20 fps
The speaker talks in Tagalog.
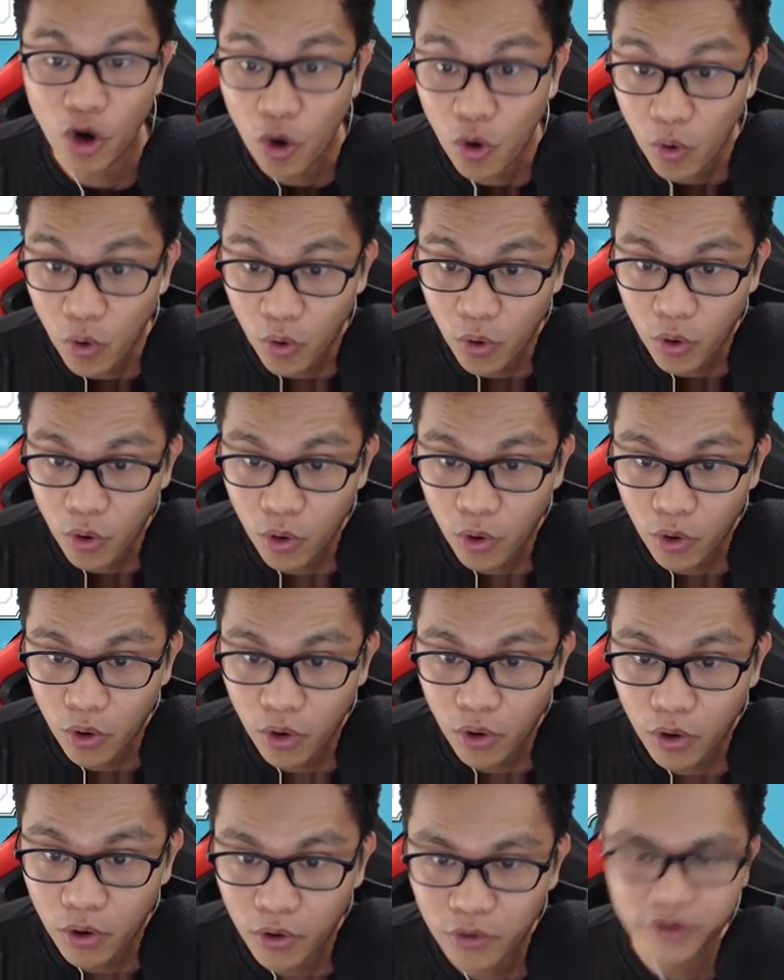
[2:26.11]
Oh,
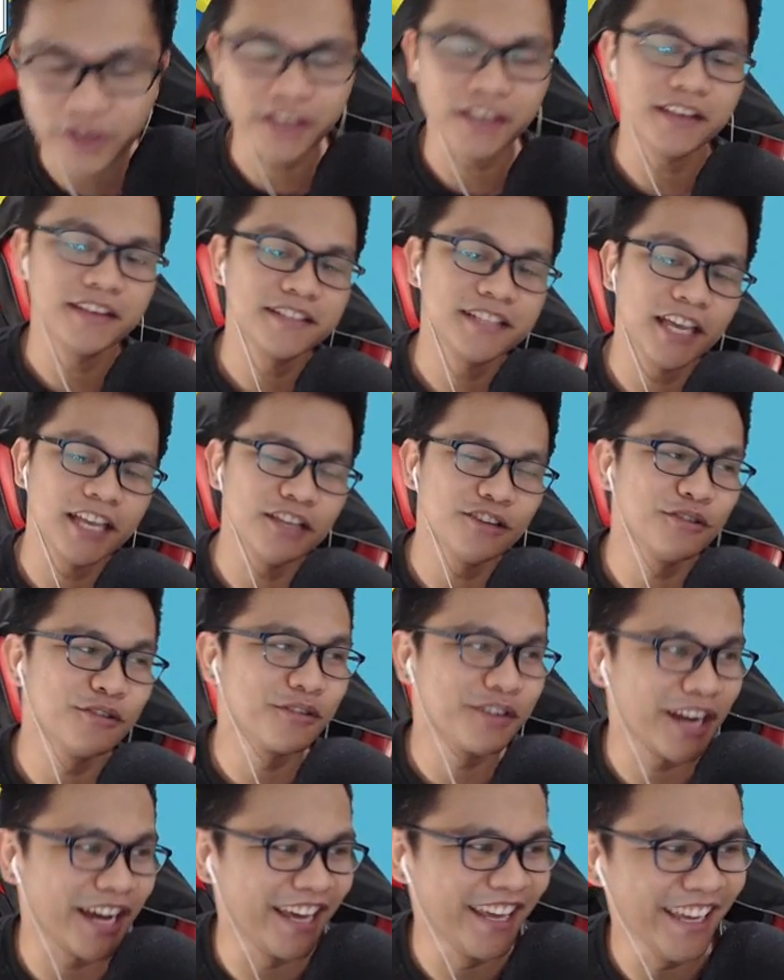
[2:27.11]
okay, sa
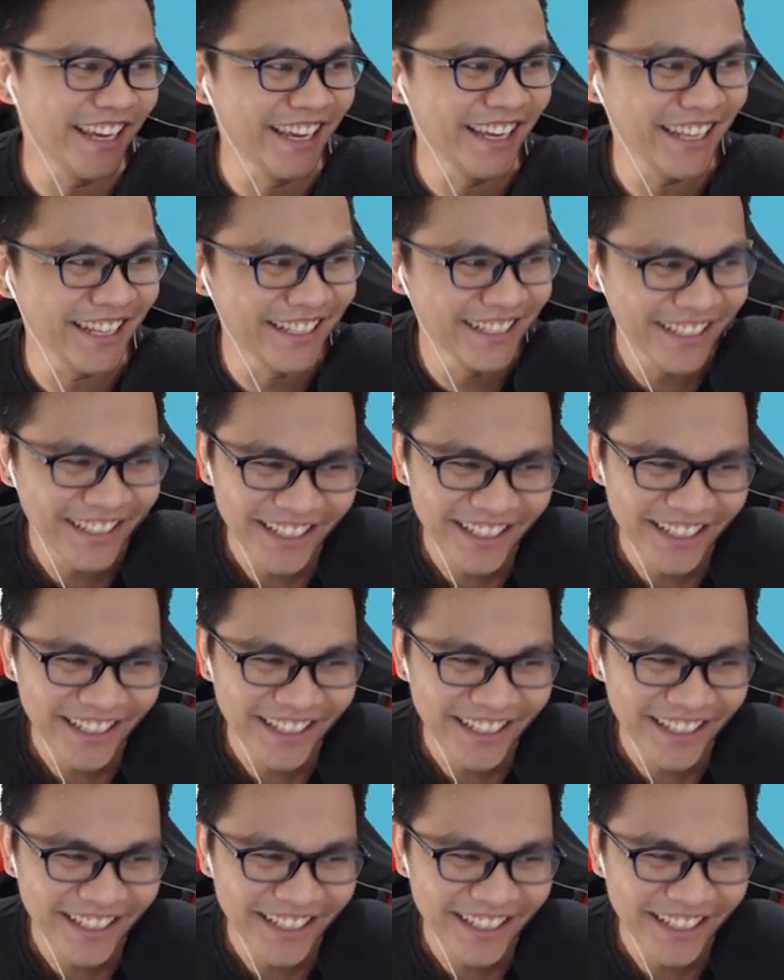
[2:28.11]
inyong grind.